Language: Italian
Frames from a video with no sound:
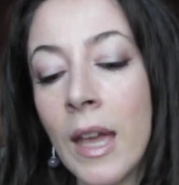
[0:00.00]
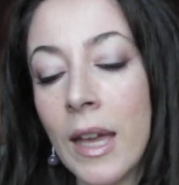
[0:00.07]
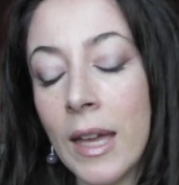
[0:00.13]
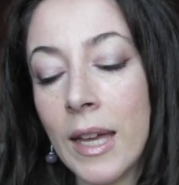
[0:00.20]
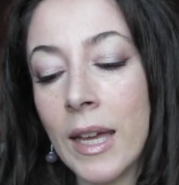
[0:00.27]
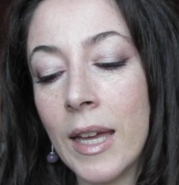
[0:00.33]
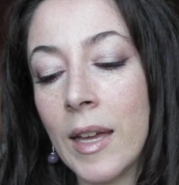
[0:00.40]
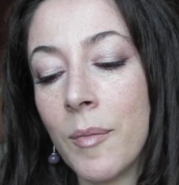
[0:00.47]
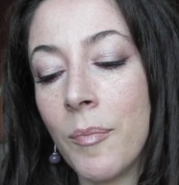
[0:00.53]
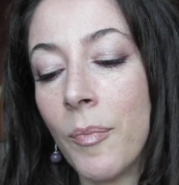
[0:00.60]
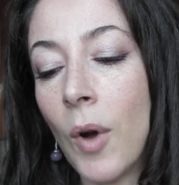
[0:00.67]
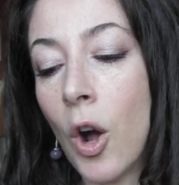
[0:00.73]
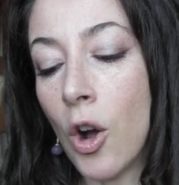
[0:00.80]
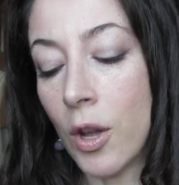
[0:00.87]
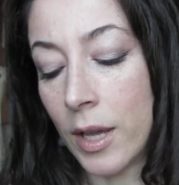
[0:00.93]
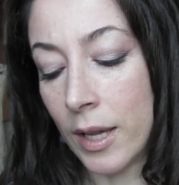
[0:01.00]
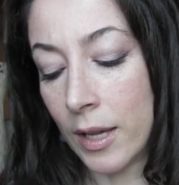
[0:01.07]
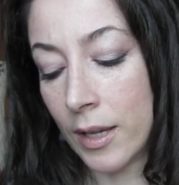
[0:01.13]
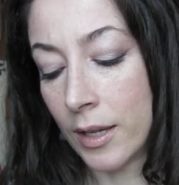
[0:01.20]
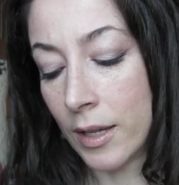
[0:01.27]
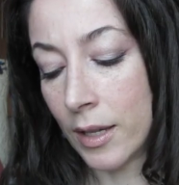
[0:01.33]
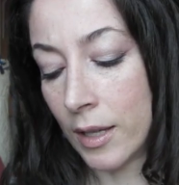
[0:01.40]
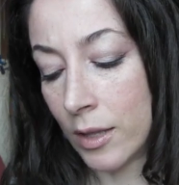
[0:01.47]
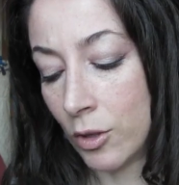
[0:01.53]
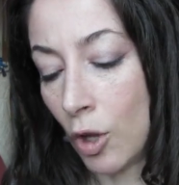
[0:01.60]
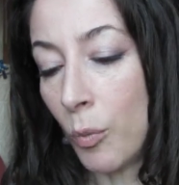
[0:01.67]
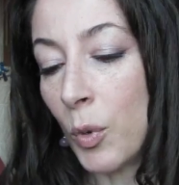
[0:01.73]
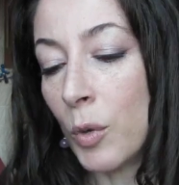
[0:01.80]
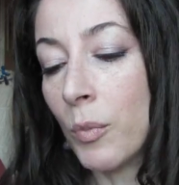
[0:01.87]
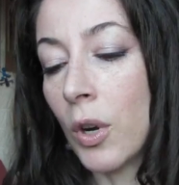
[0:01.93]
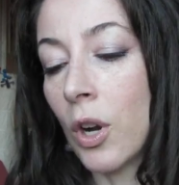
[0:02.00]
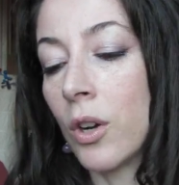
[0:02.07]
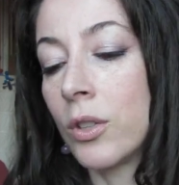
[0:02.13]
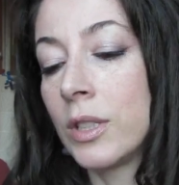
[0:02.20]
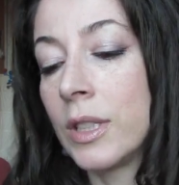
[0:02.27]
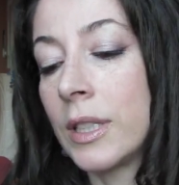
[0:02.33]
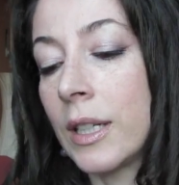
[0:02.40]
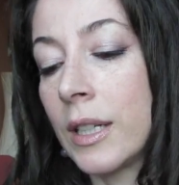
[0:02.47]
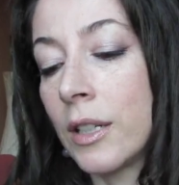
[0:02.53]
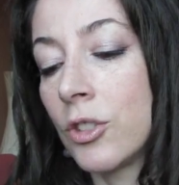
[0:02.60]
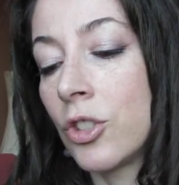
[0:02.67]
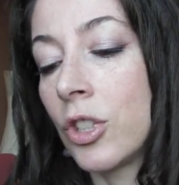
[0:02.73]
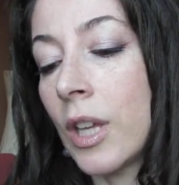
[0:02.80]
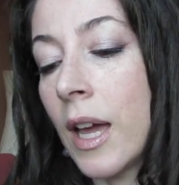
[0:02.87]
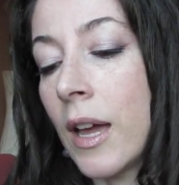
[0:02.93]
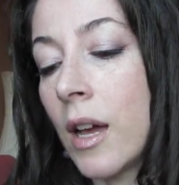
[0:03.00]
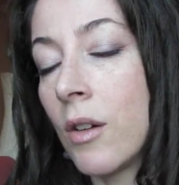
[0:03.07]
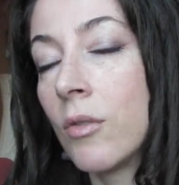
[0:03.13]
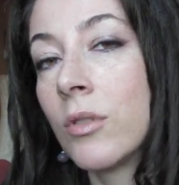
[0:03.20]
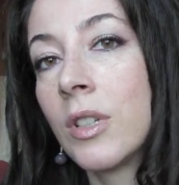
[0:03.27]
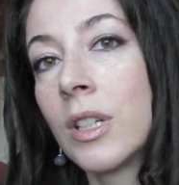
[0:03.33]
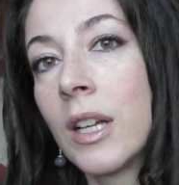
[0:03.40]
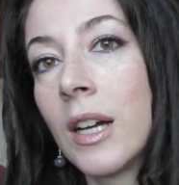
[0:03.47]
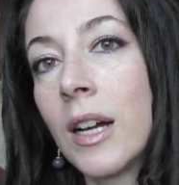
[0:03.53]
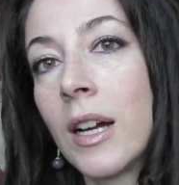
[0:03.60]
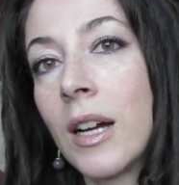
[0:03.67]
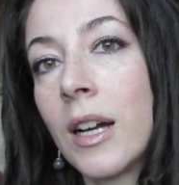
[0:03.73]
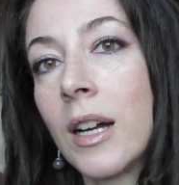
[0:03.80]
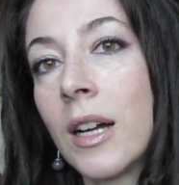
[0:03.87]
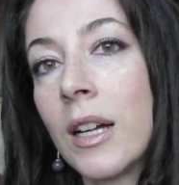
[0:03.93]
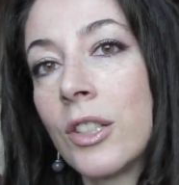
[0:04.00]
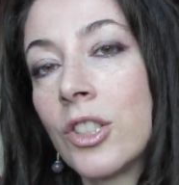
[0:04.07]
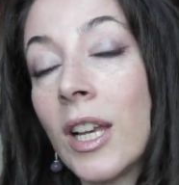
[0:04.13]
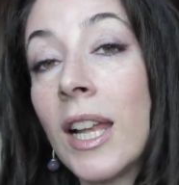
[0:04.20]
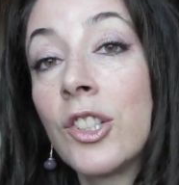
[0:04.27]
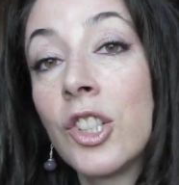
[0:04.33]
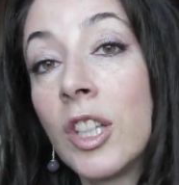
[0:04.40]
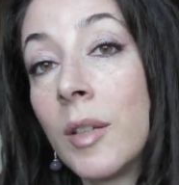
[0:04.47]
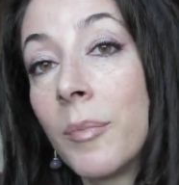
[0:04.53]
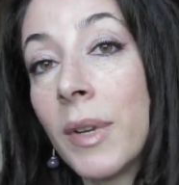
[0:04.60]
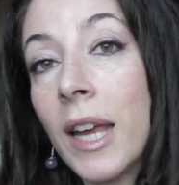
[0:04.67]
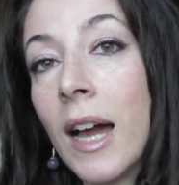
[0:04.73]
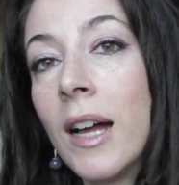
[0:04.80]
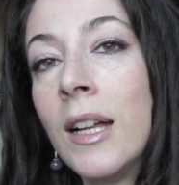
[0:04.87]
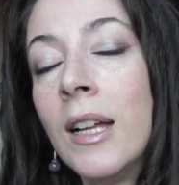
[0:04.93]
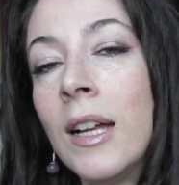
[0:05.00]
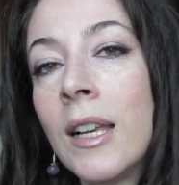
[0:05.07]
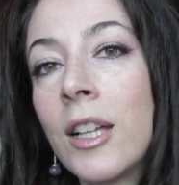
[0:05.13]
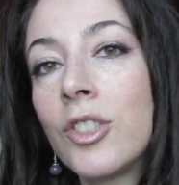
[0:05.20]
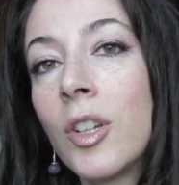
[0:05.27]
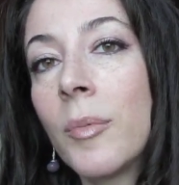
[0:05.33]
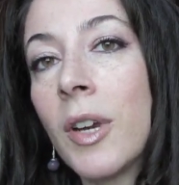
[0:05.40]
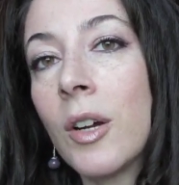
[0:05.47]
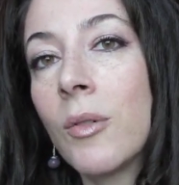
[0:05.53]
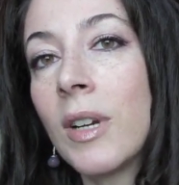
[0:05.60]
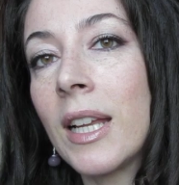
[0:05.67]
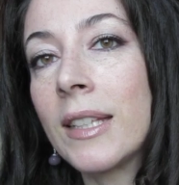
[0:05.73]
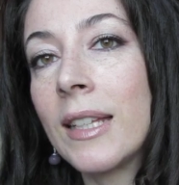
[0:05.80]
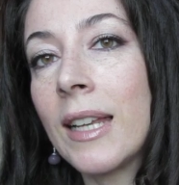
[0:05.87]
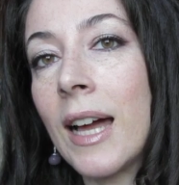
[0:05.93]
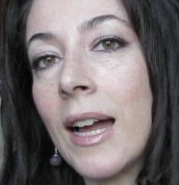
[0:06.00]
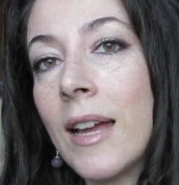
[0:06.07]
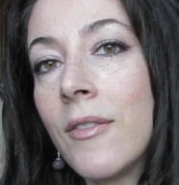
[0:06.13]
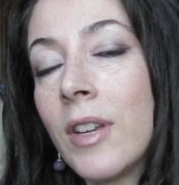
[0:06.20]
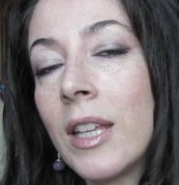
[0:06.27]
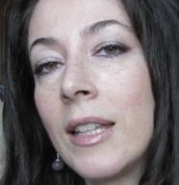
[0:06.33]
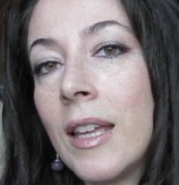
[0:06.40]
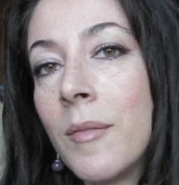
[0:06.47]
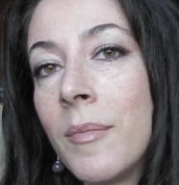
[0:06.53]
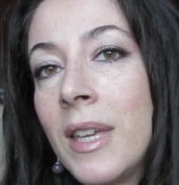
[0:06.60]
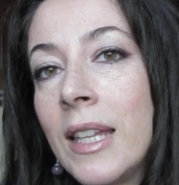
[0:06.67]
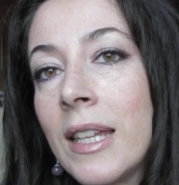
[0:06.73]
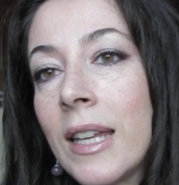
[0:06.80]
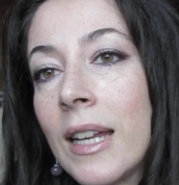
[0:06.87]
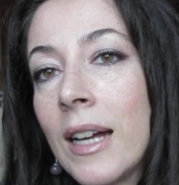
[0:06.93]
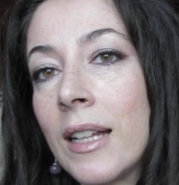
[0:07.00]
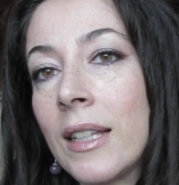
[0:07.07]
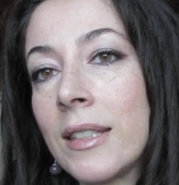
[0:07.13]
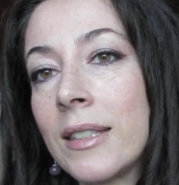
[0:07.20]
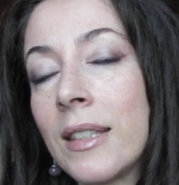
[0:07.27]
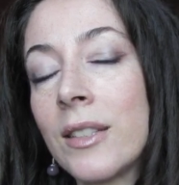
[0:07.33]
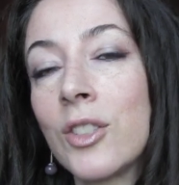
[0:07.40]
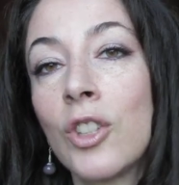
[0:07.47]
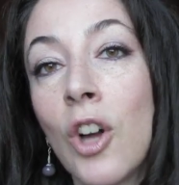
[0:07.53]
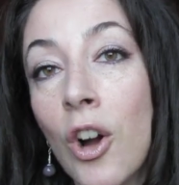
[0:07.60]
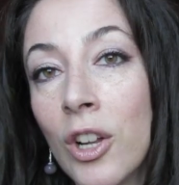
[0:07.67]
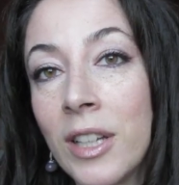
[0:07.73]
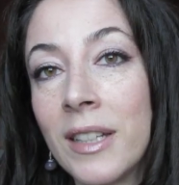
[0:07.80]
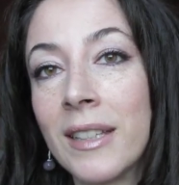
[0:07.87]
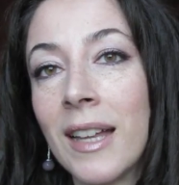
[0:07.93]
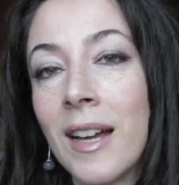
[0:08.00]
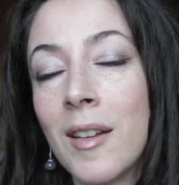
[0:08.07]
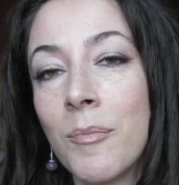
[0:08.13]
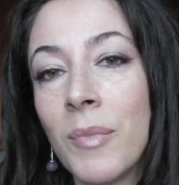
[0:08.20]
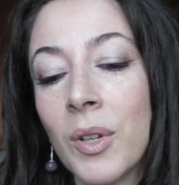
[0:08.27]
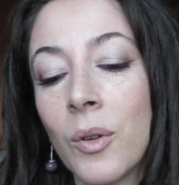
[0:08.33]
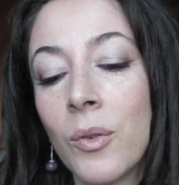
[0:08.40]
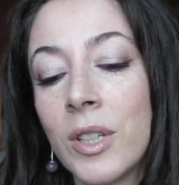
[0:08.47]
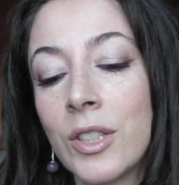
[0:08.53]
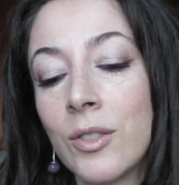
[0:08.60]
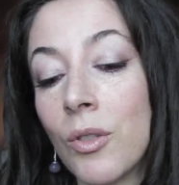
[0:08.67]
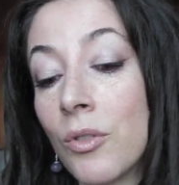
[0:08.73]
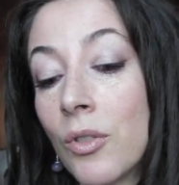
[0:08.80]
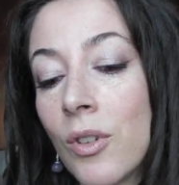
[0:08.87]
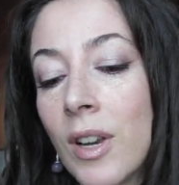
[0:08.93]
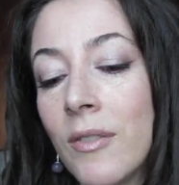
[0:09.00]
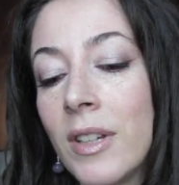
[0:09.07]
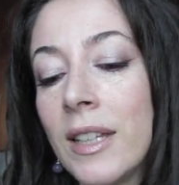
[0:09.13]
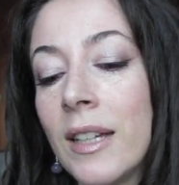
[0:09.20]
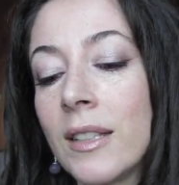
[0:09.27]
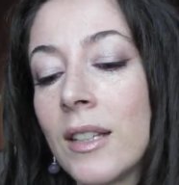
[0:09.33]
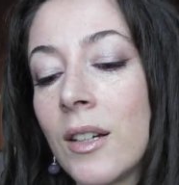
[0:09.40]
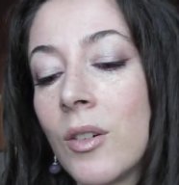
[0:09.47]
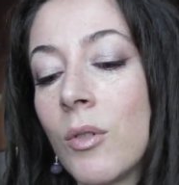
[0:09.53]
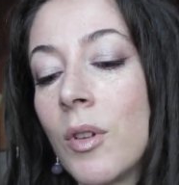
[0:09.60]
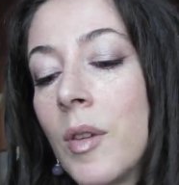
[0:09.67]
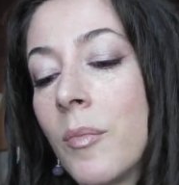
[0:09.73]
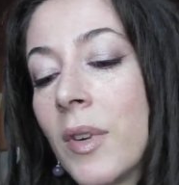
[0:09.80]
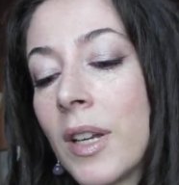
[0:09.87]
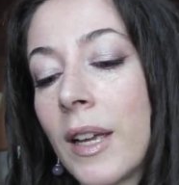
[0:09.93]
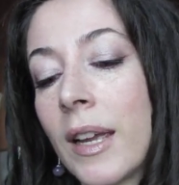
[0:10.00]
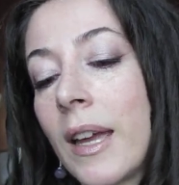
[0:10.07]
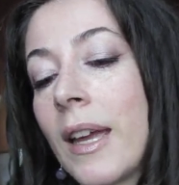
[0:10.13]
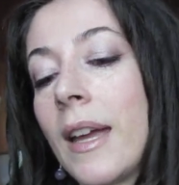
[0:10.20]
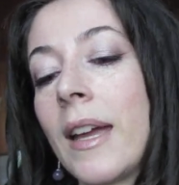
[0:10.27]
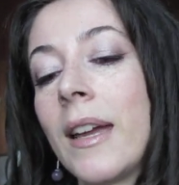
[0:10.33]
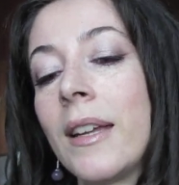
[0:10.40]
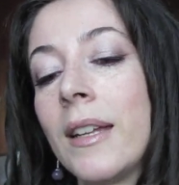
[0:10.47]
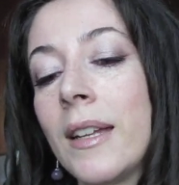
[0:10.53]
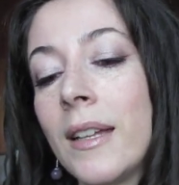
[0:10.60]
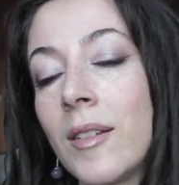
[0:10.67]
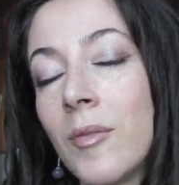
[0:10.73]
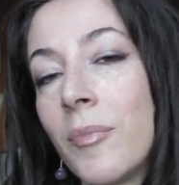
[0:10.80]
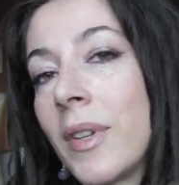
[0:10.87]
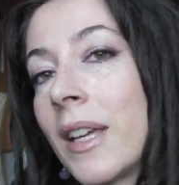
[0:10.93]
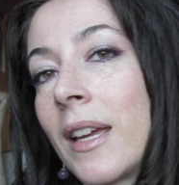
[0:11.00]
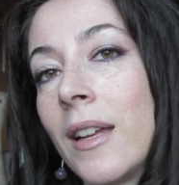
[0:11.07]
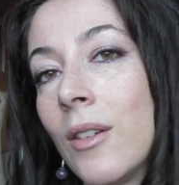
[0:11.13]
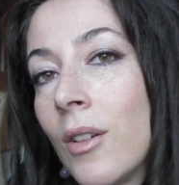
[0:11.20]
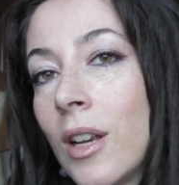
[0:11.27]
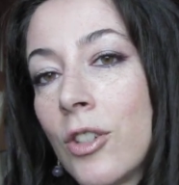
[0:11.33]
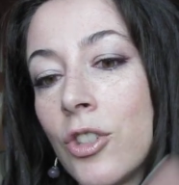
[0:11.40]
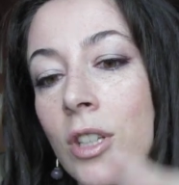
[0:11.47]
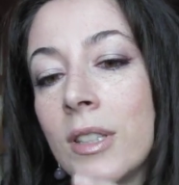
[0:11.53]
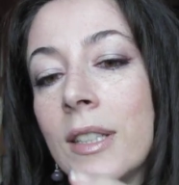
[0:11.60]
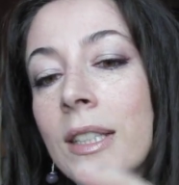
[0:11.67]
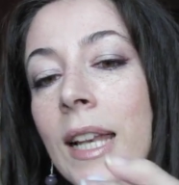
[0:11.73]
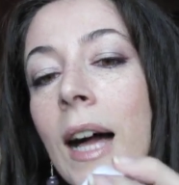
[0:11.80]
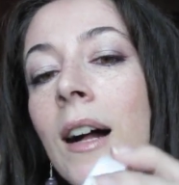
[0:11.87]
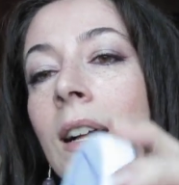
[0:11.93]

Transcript: E poi eh, dopo il bronzer eh, c'è la cipria, la cipria è quella della Everyday Minerals solita e per questo non la vedete qui perché, perché l'ho lasciata di là.